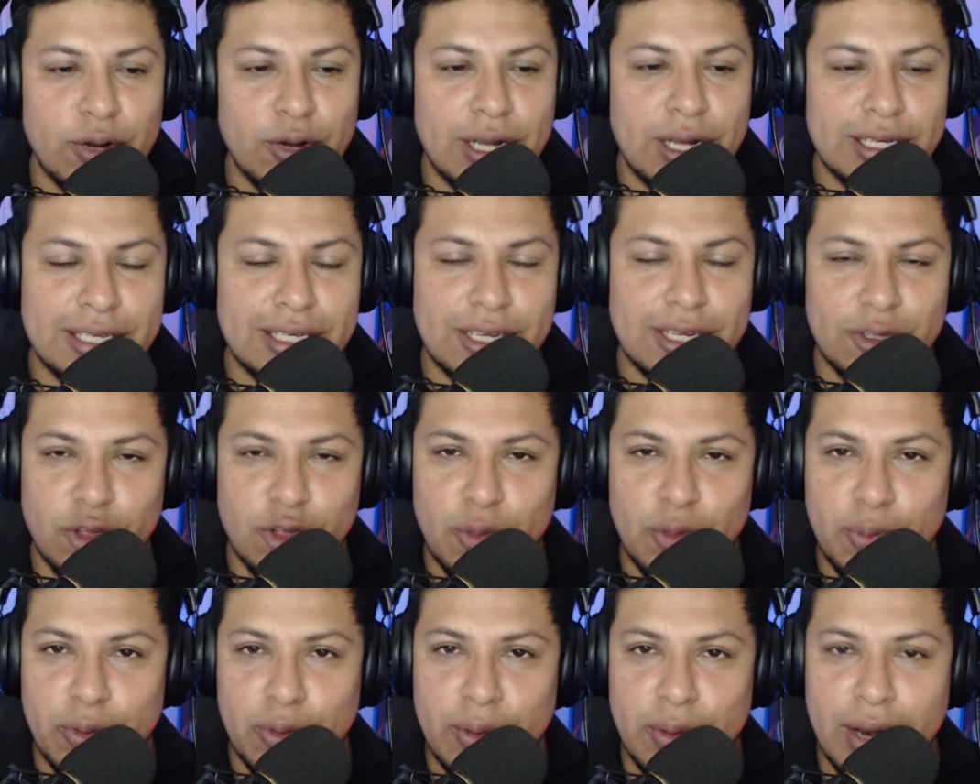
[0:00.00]
Gracias a
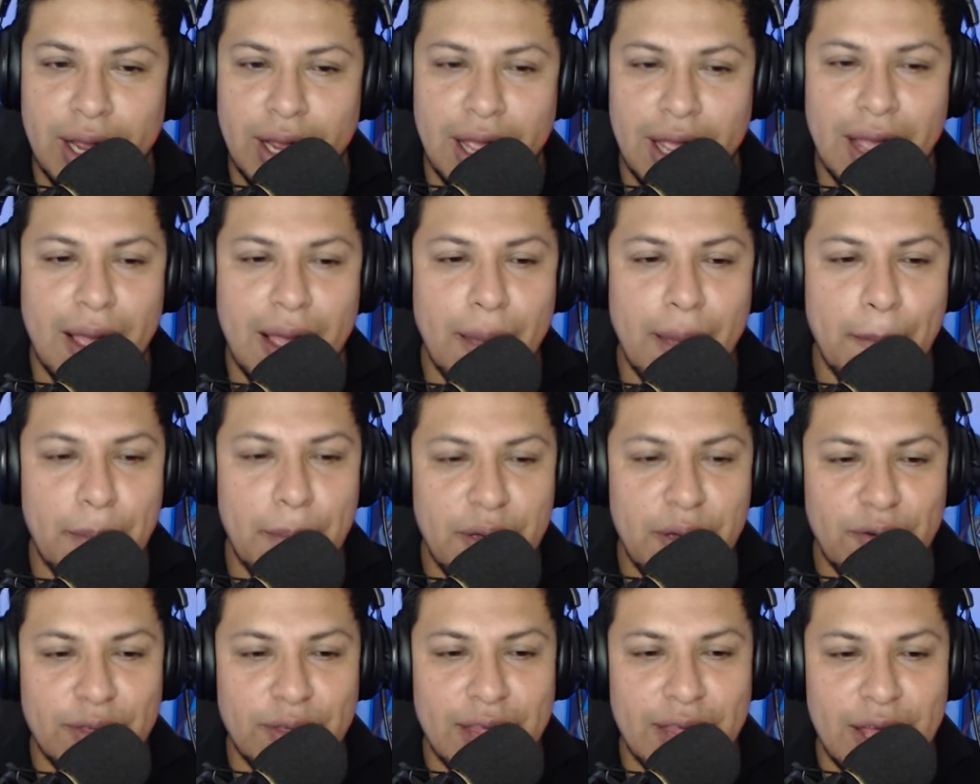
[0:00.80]
todos por ver
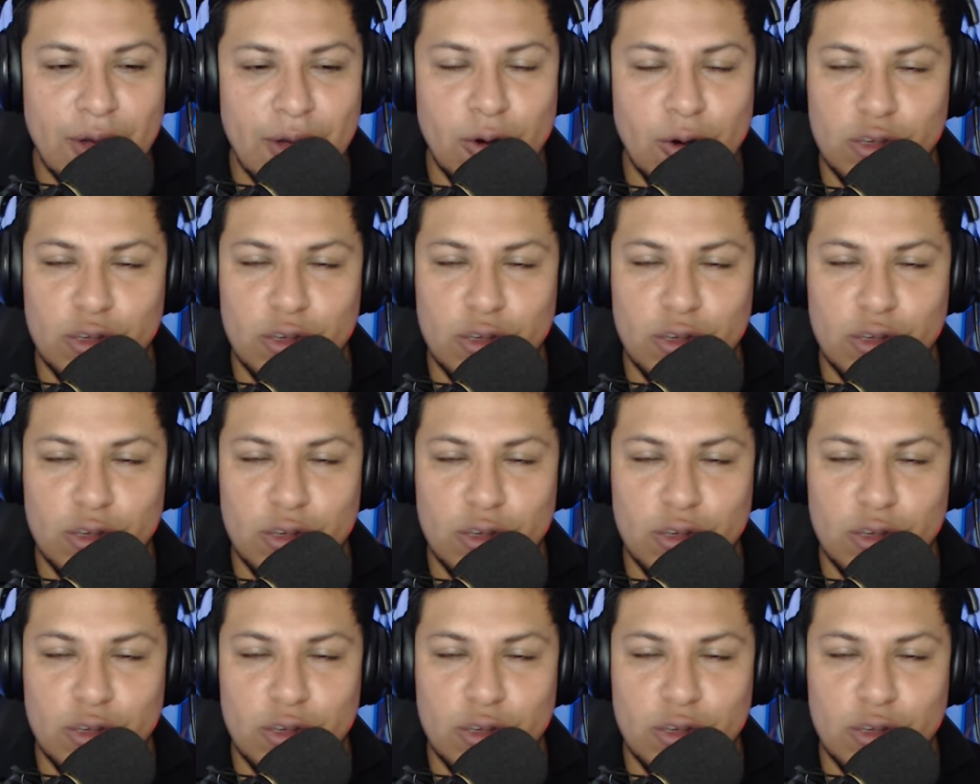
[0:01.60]
mi video.